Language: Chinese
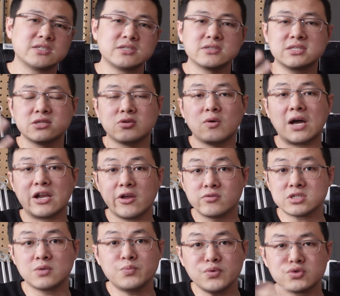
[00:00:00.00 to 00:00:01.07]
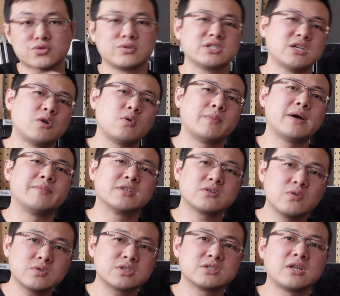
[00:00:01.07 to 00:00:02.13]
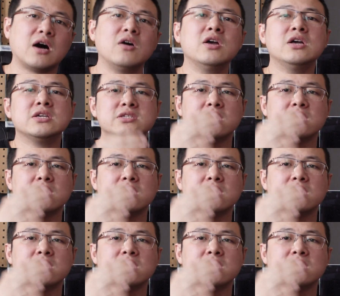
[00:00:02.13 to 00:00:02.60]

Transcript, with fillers: 进行自动化流程部署的小伙伴们都知道，